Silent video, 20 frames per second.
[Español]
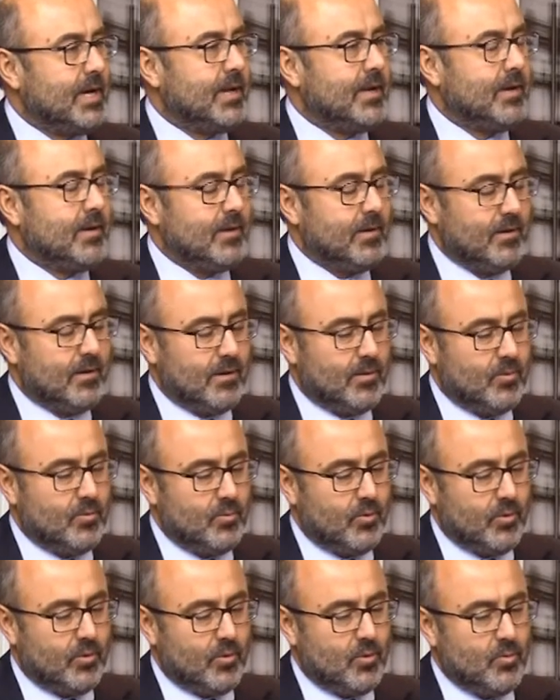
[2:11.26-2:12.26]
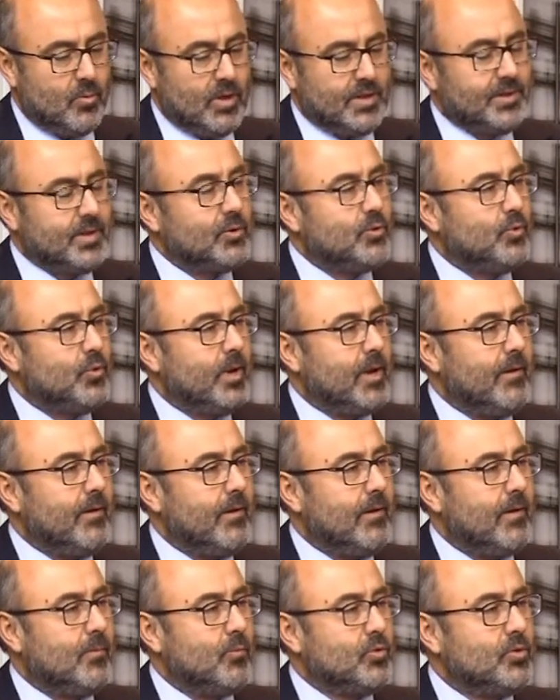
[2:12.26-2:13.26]
que, como, dices tú, ya
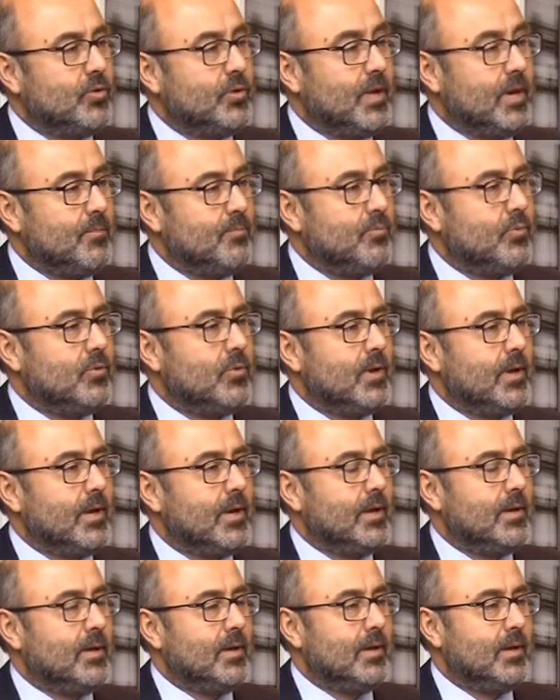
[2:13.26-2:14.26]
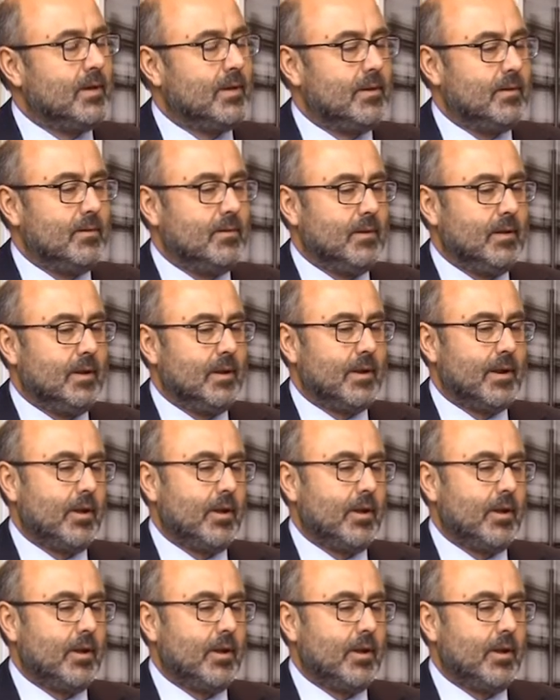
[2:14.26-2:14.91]
lleva mucho tiempo aquí en la,